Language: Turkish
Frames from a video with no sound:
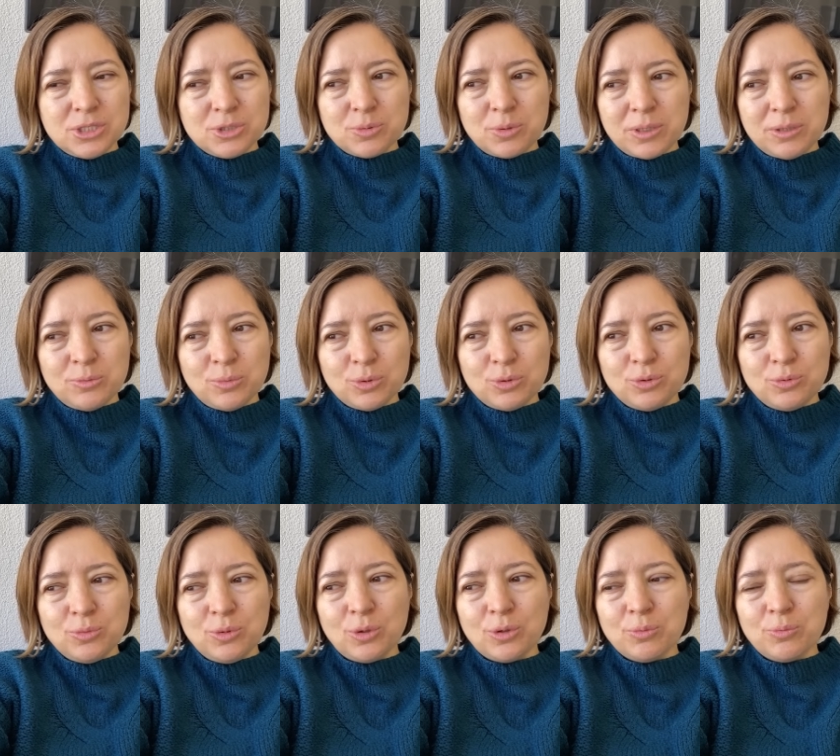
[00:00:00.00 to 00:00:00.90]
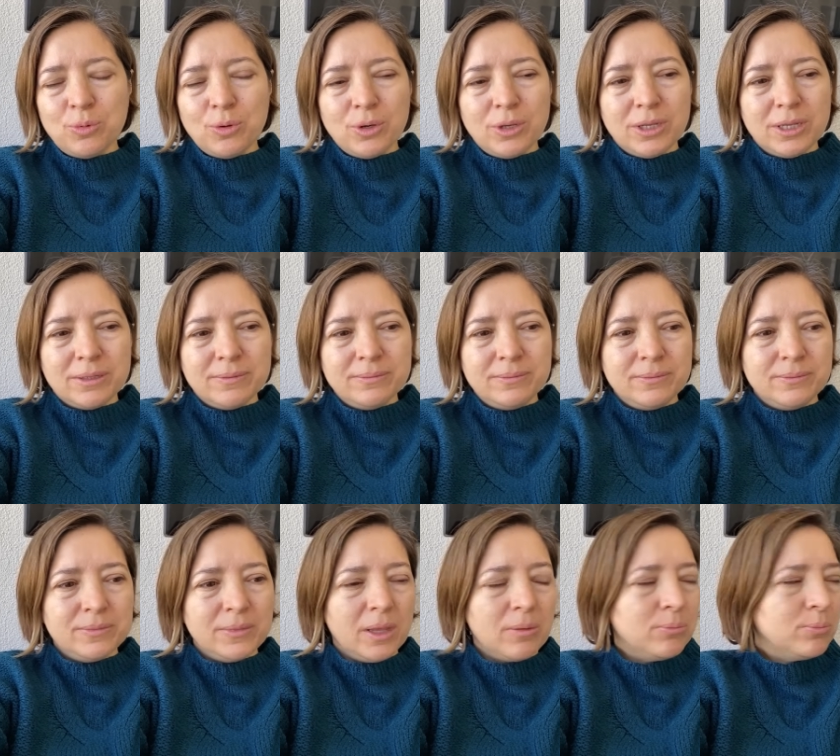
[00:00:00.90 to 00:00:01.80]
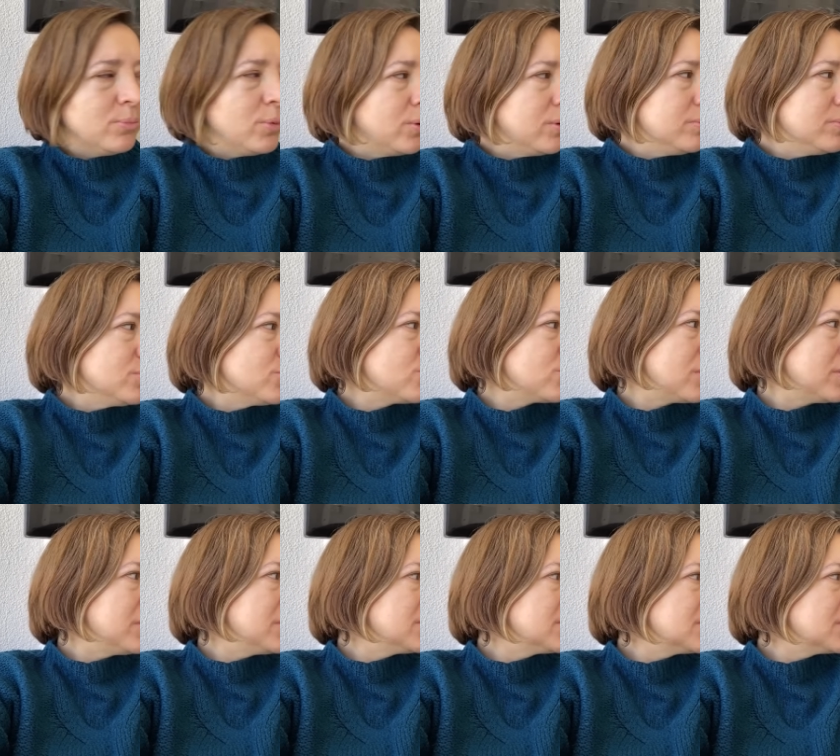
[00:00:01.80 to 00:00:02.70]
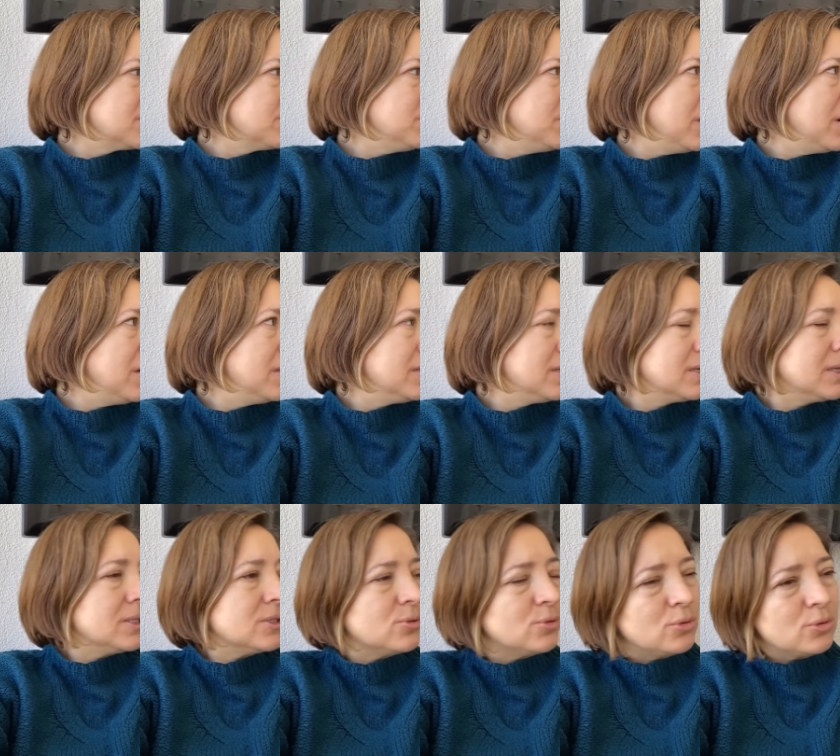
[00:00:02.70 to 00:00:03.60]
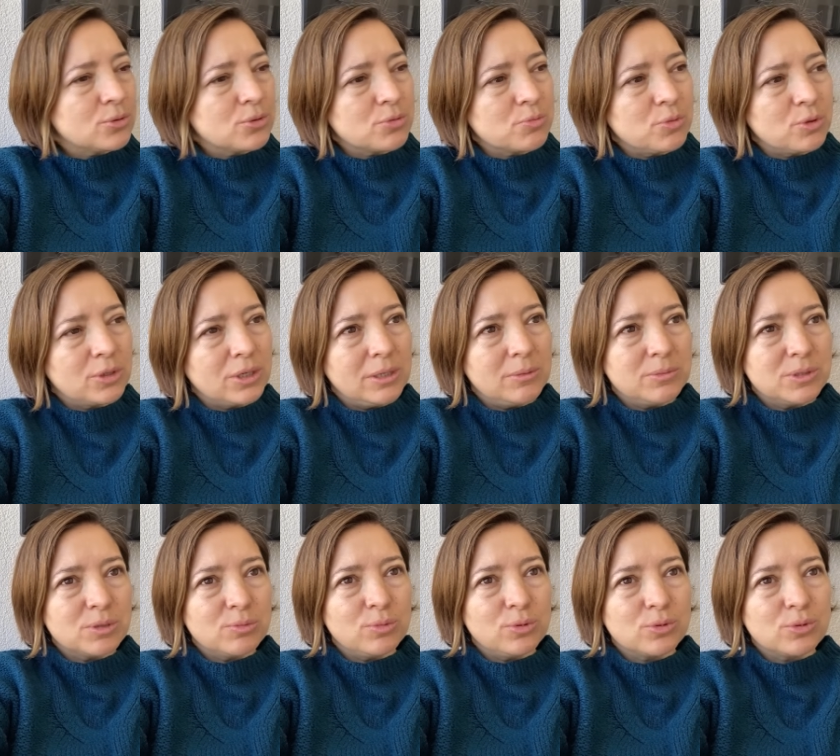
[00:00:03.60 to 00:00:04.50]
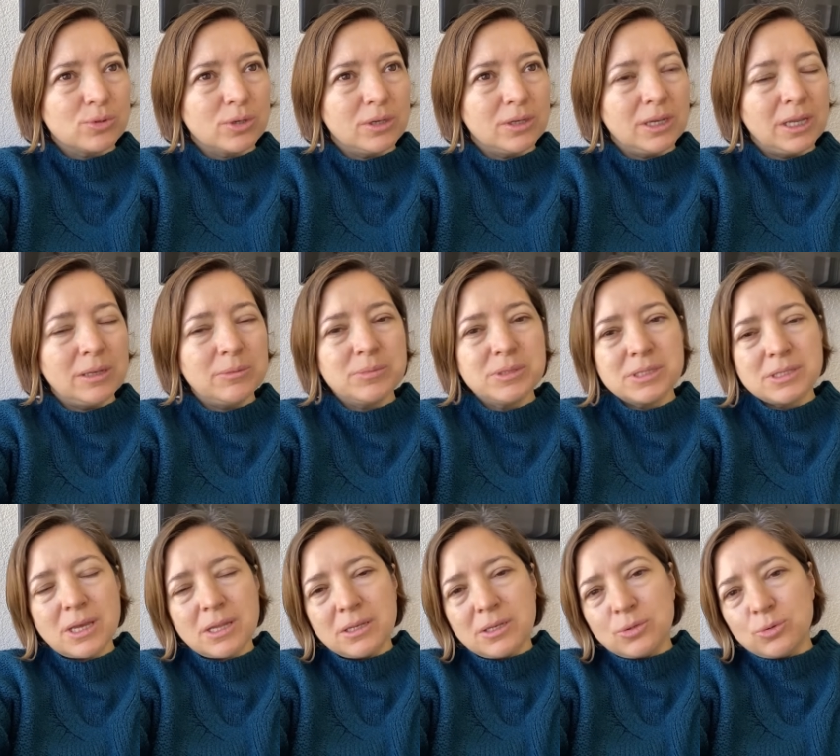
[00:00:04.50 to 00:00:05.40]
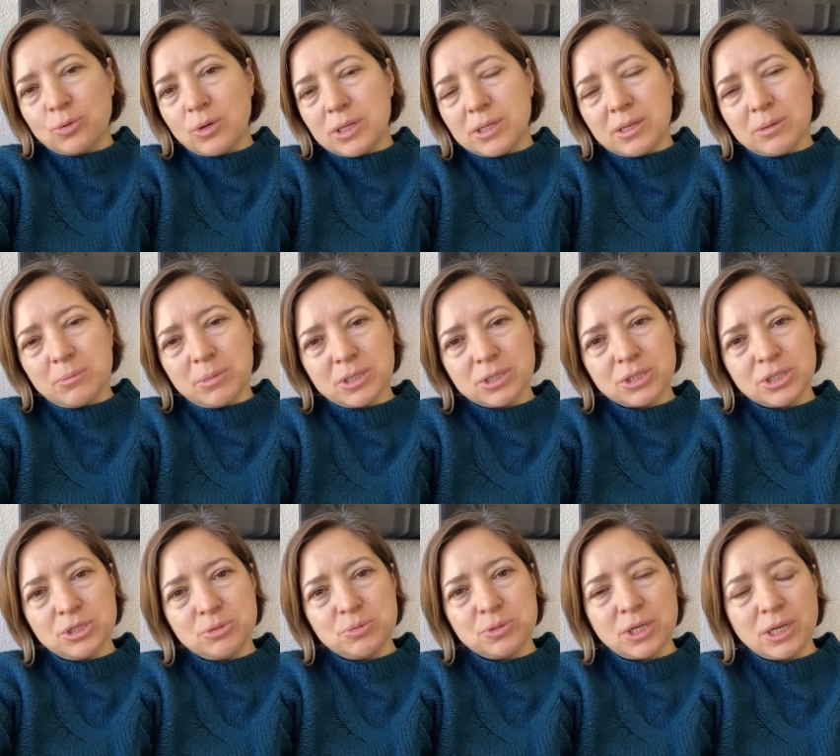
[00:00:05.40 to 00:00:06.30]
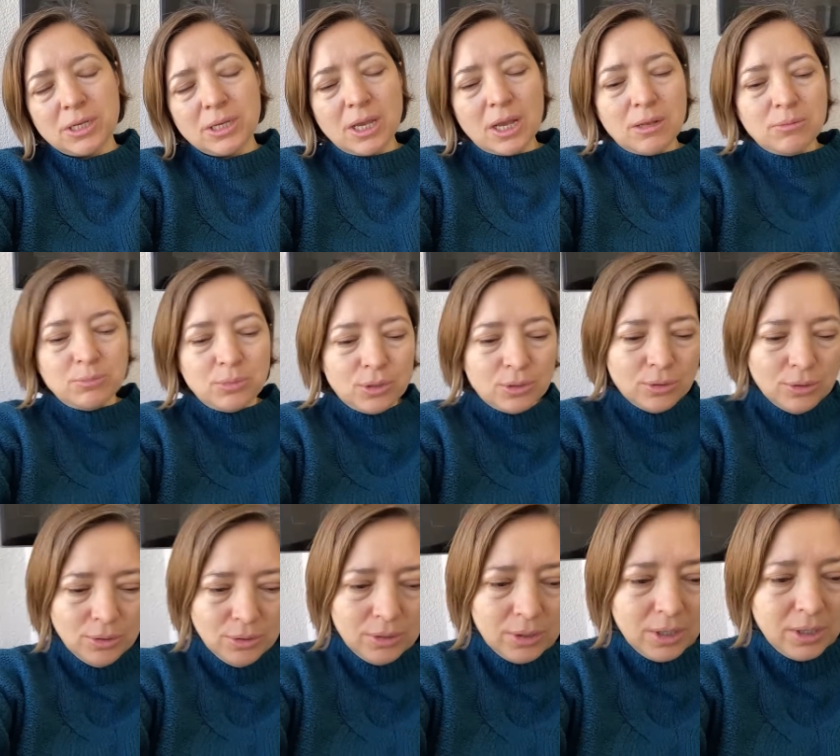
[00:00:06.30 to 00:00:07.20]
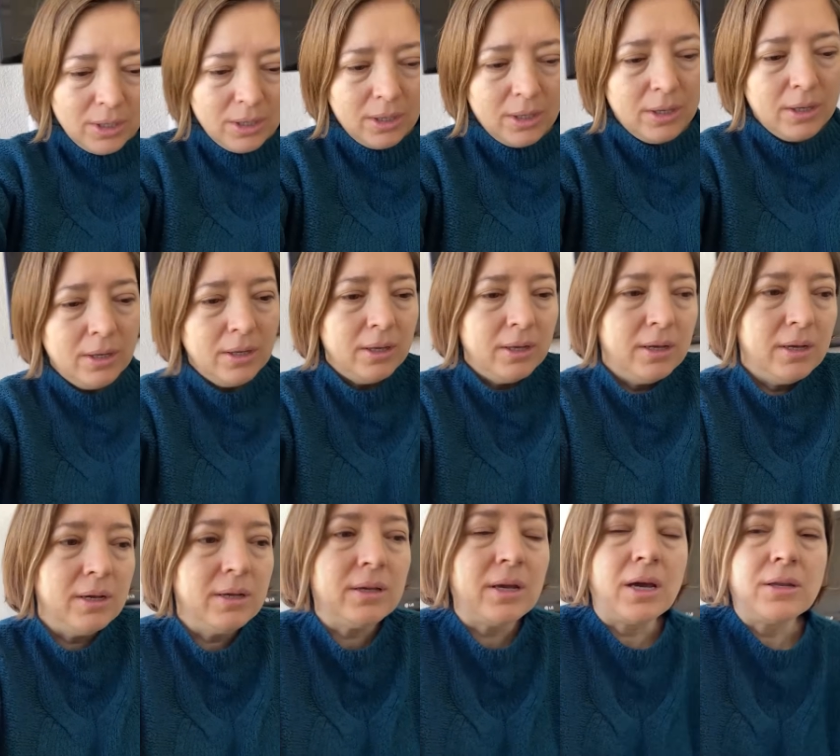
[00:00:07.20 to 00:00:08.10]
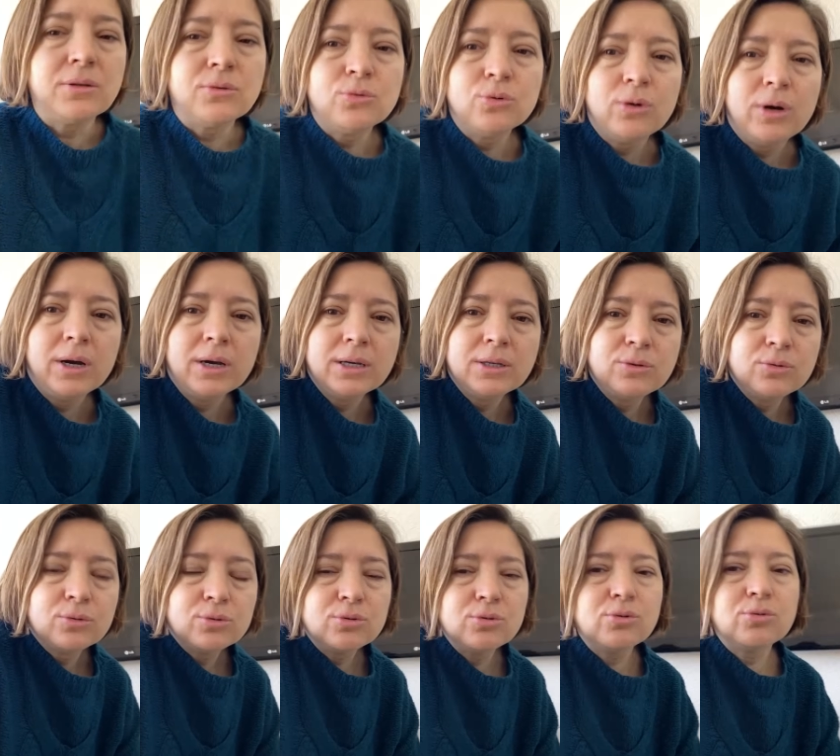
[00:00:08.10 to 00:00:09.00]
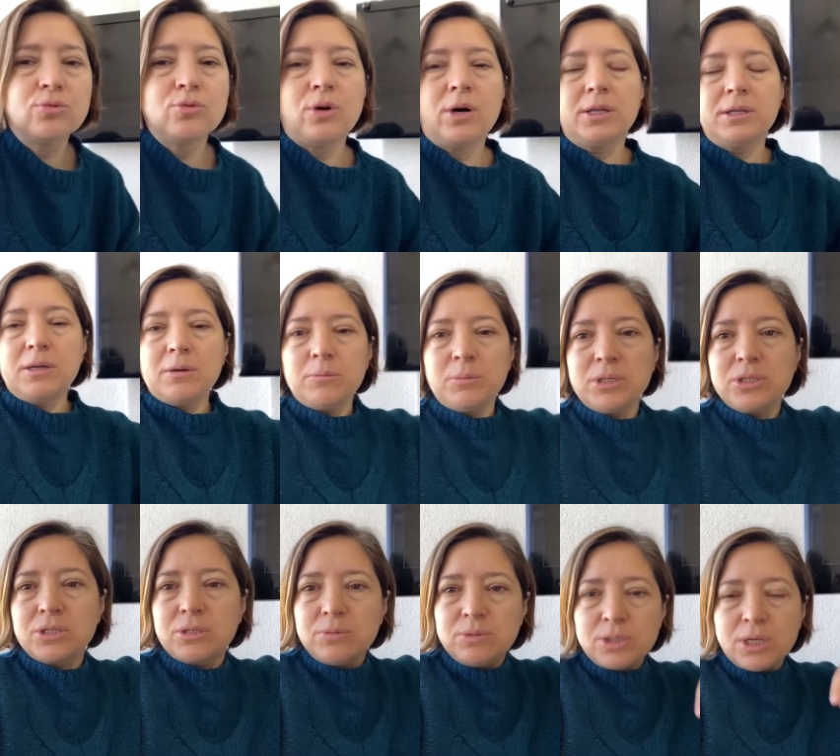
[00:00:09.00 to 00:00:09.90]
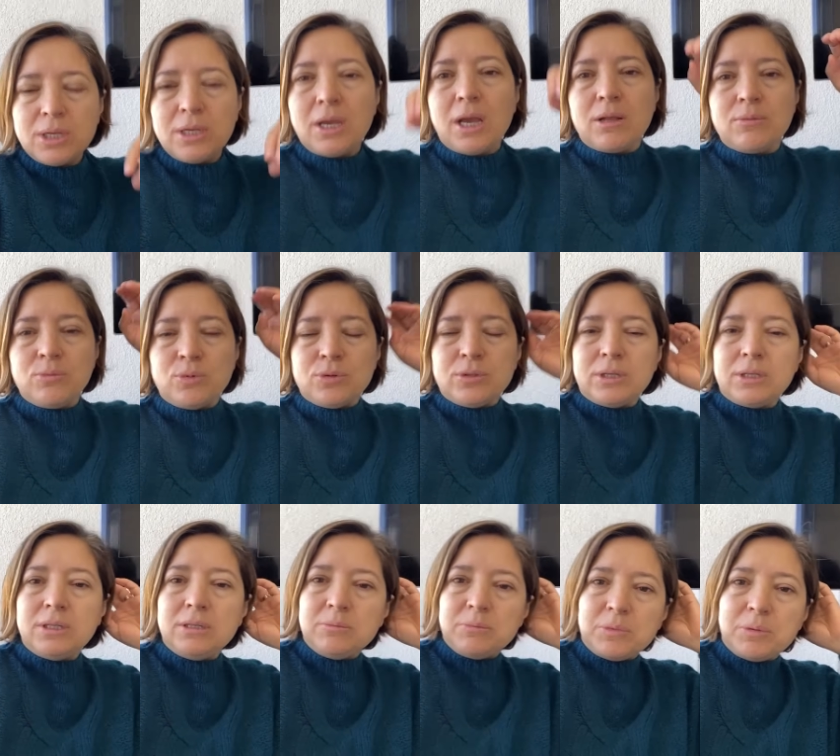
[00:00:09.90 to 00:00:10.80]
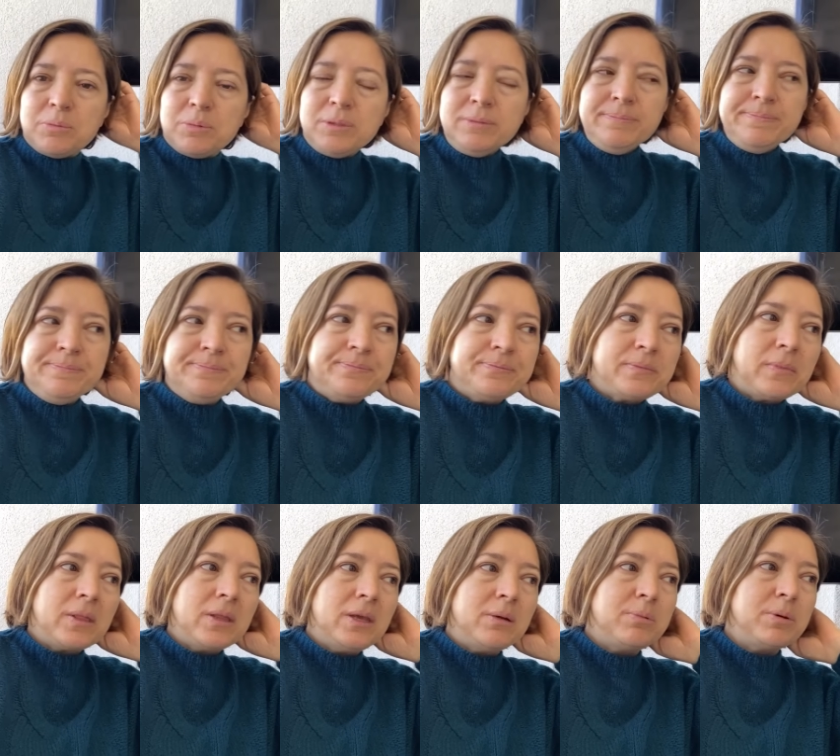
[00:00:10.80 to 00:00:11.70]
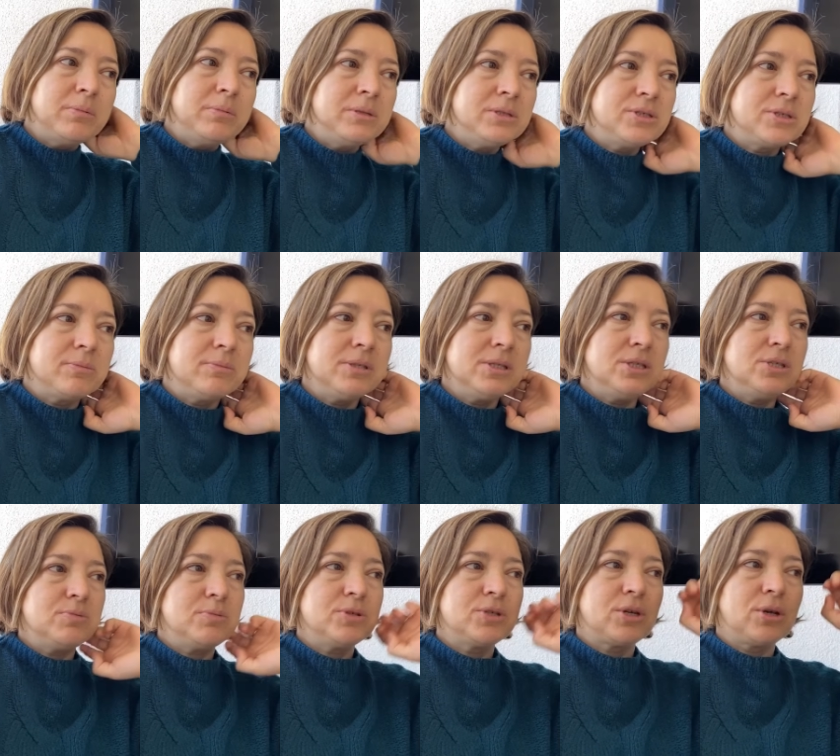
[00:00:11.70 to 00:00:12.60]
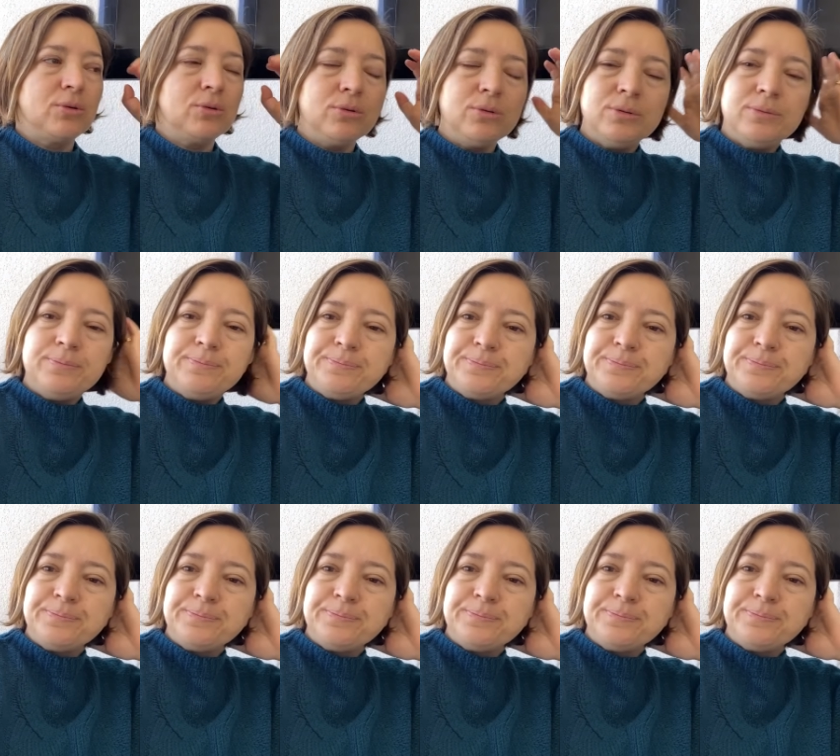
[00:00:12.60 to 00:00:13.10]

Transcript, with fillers: Hiç hani modum yok böyle. Hep böyle bir surat asık bir halde geziyoruz. Moralimiz bozuk. Elimizden de duadan başka hiçbir şey gelmiyor. Yani dua ediyoruz. Duadan başka bir şey gelmiyor dediğim gibi. Yapabileceğimiz hiçbir şey yok.